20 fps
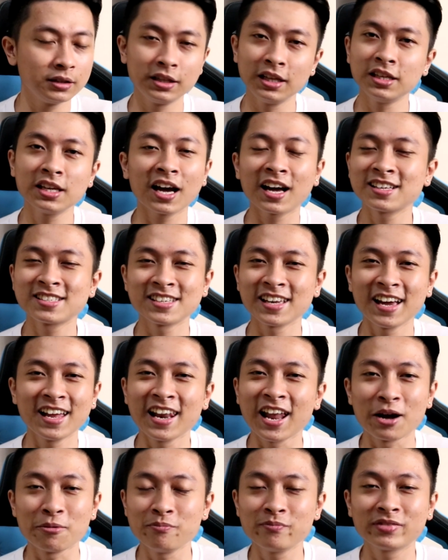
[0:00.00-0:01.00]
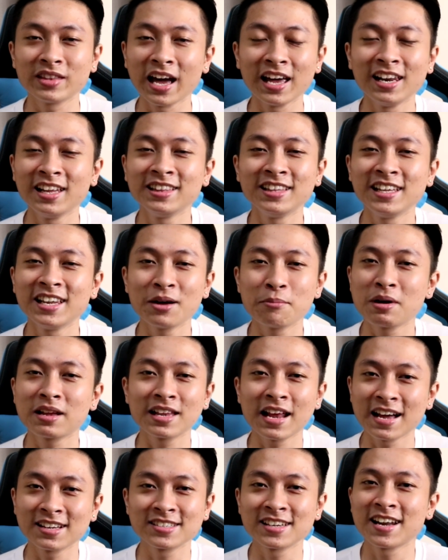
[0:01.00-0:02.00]
Hindi niya kasi alam, dahil hindi
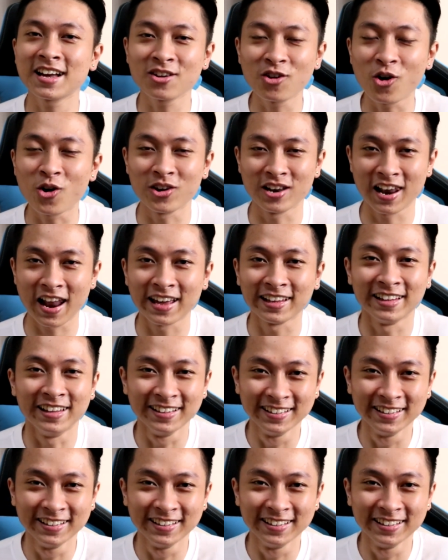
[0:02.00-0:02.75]
naman nga siya nag-online,